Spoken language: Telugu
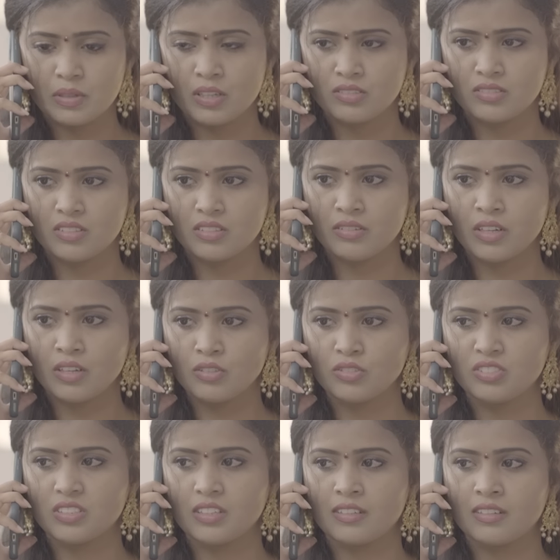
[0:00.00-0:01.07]
మా అత్త వాళ్ళు
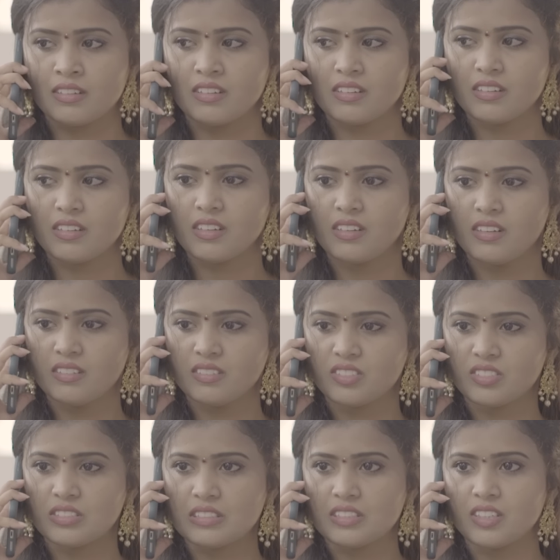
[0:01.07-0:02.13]
వచ్చారే
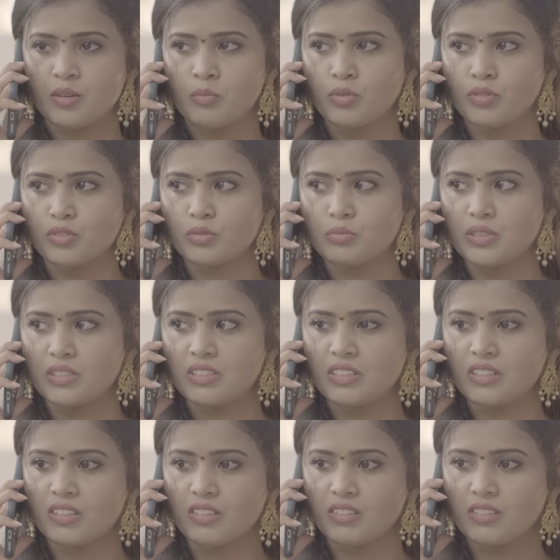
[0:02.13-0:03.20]
చీర బొట్టు పెట్టి
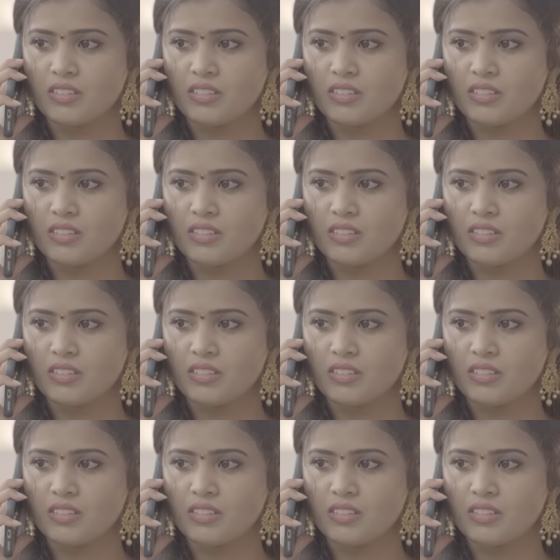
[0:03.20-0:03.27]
